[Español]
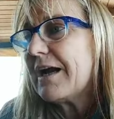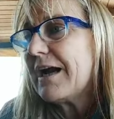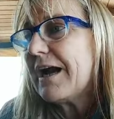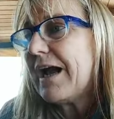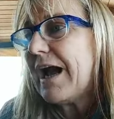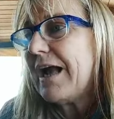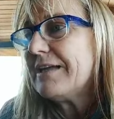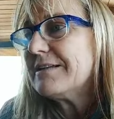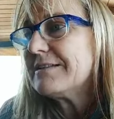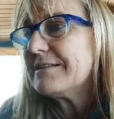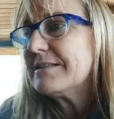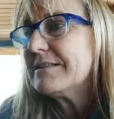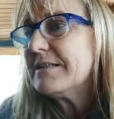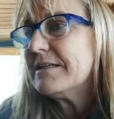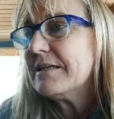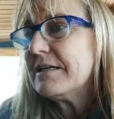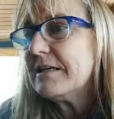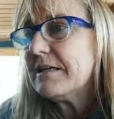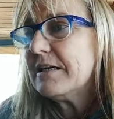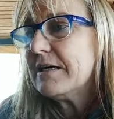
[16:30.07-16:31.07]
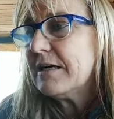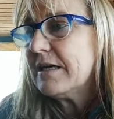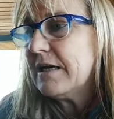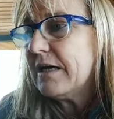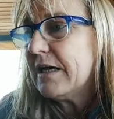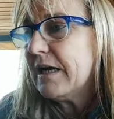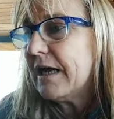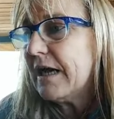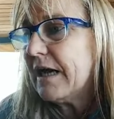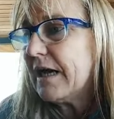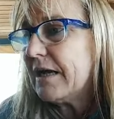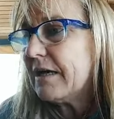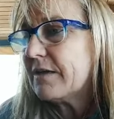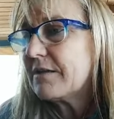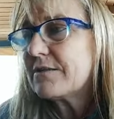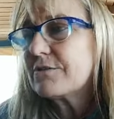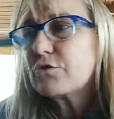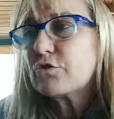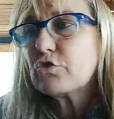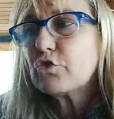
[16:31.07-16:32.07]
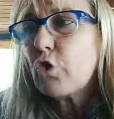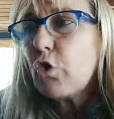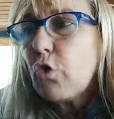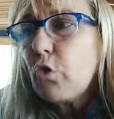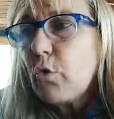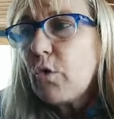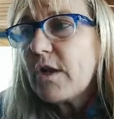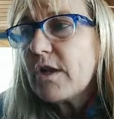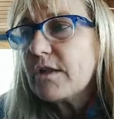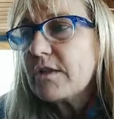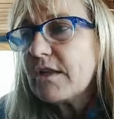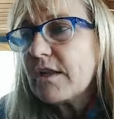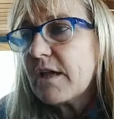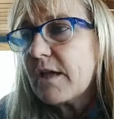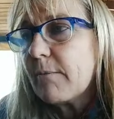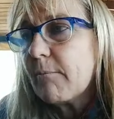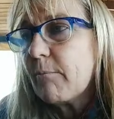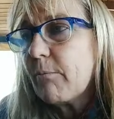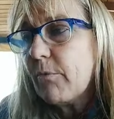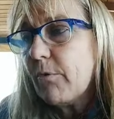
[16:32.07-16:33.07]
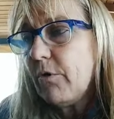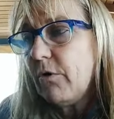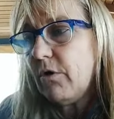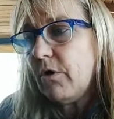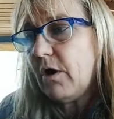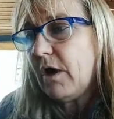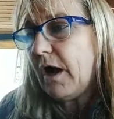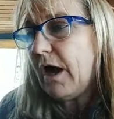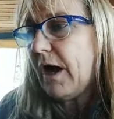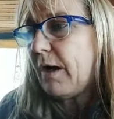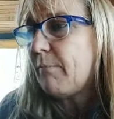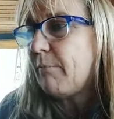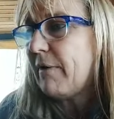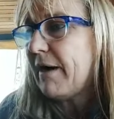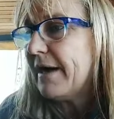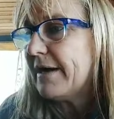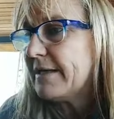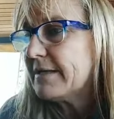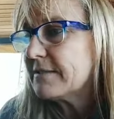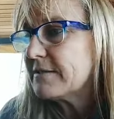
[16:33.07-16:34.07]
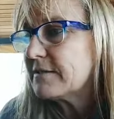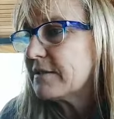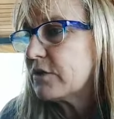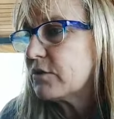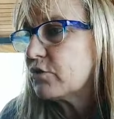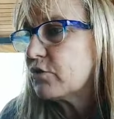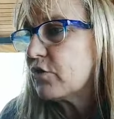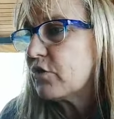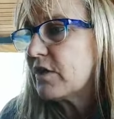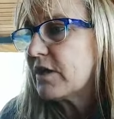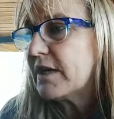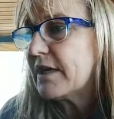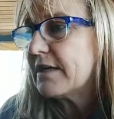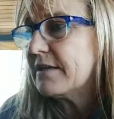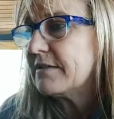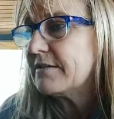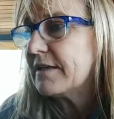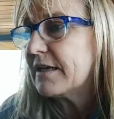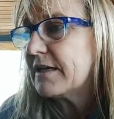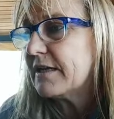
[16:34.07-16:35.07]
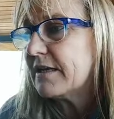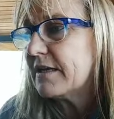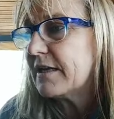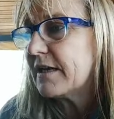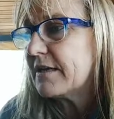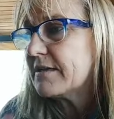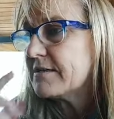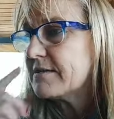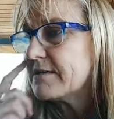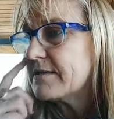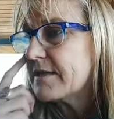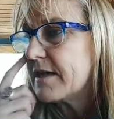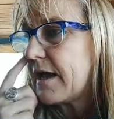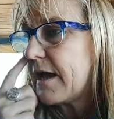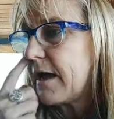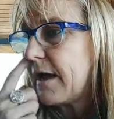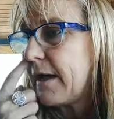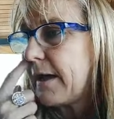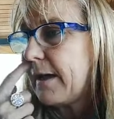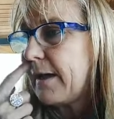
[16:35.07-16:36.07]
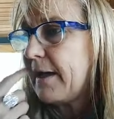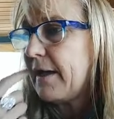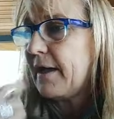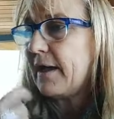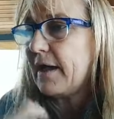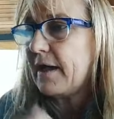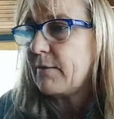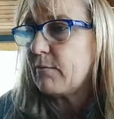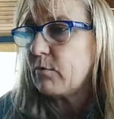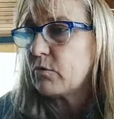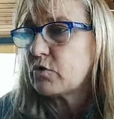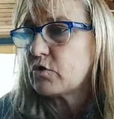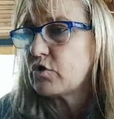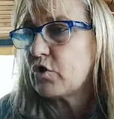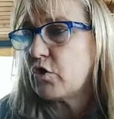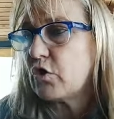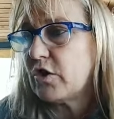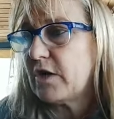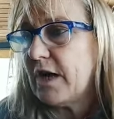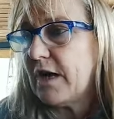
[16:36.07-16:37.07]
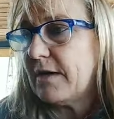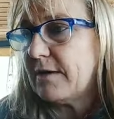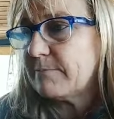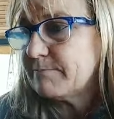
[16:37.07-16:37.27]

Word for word: Casi todo el tiempo aparece esto de la inteligencia emocional.